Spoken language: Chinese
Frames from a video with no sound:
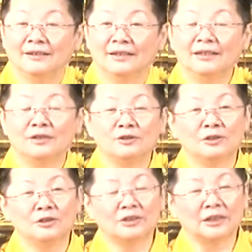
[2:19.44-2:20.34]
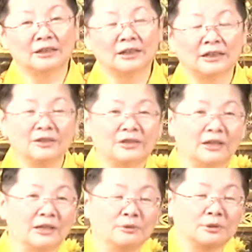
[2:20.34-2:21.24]
那你就要去想两个
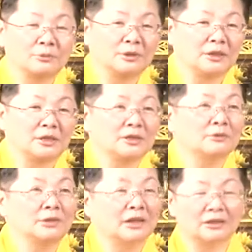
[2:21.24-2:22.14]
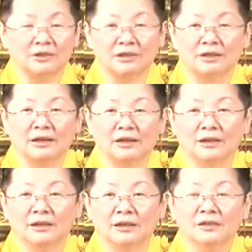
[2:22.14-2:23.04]
小孩为什么提示我两个小孩，
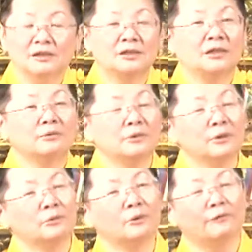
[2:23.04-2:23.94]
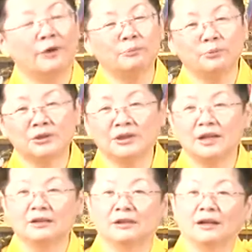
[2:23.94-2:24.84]
是因为我放不
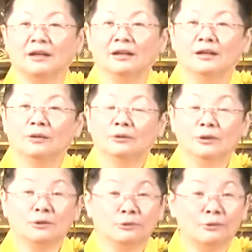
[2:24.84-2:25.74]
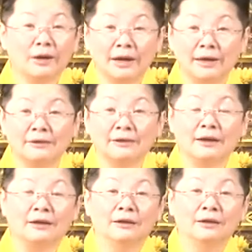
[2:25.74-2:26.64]
下呢，我有挂碍
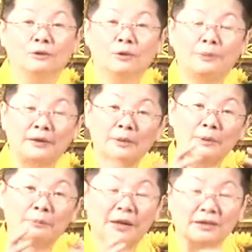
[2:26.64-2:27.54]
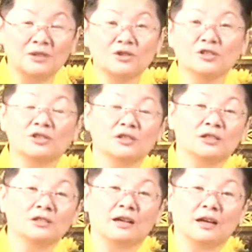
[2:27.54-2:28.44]
呢，我把他们绑得死死
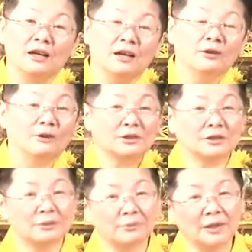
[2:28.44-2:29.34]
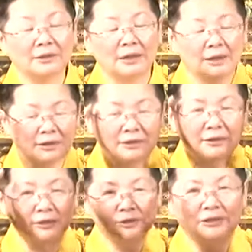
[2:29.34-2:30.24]
的呢，或是怎么样呢？你
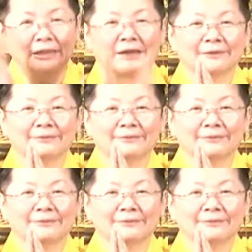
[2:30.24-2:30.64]
自己去想。